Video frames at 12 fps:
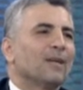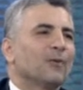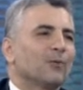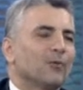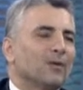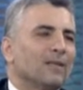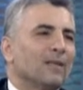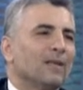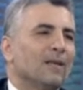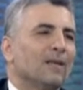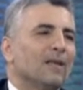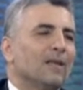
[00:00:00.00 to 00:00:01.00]
sonra da
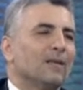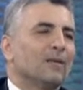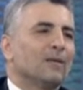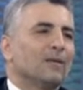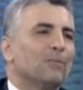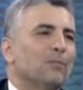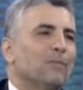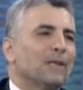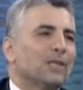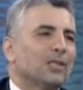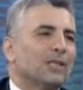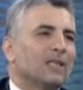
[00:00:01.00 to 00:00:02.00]
e, bu
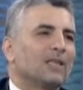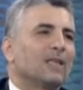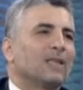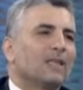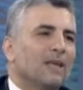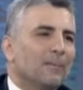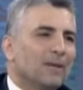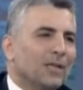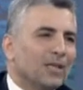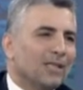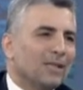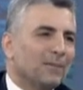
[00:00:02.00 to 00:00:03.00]
beşli kırılgan
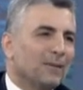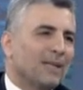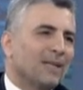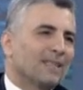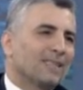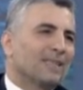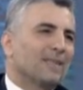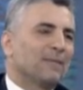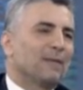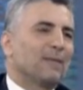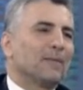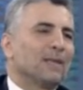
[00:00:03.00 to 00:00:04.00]
beşli gibi lanse Tabii.
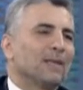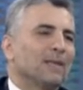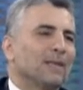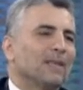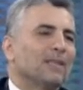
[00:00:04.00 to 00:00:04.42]
edilmeye başlandı.